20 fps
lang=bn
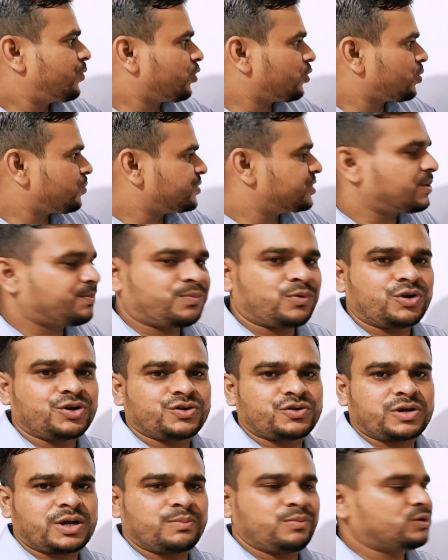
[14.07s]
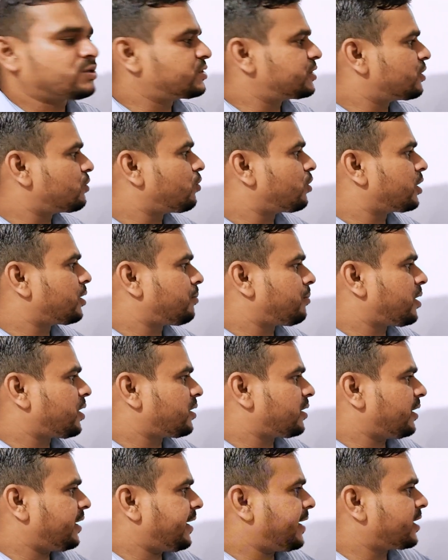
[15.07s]
প্রথম যে প্রশ্নটা বলছে ঘ
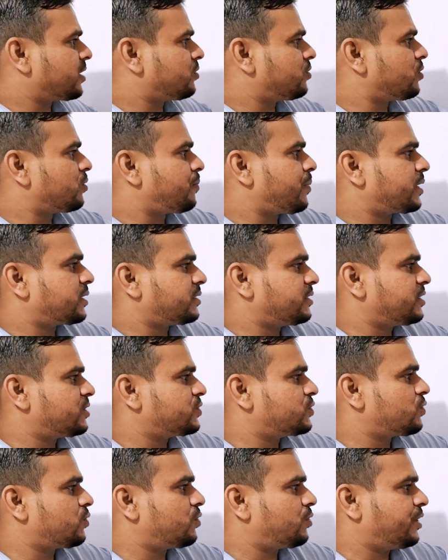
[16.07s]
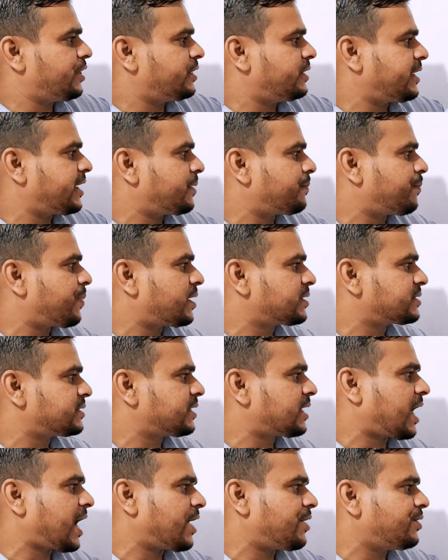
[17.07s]
নাম্বার এক নং পাত্রের যোগটি টেন
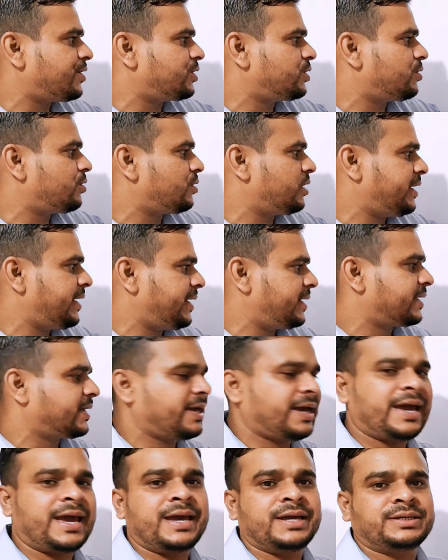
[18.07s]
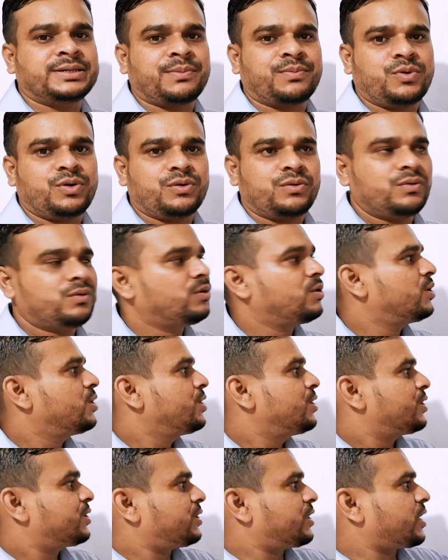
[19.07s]
পার্সেন্ট আয়নিত হলে এর কে সব করো
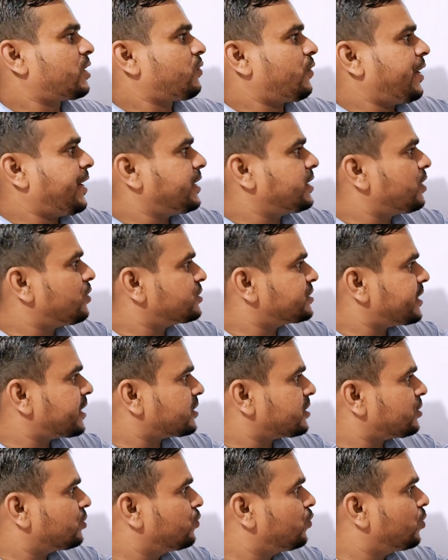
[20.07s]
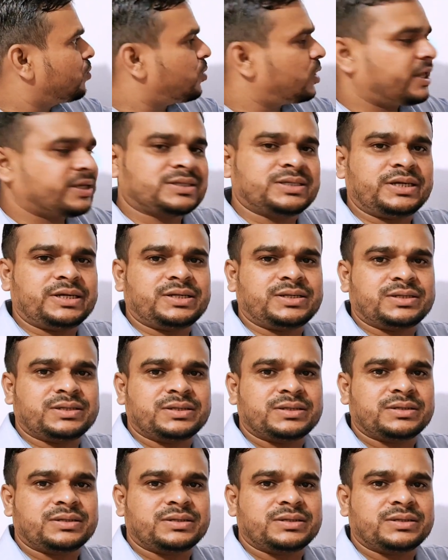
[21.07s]
দেখো এটা হচ্ছে একটা দুর্বল এসিড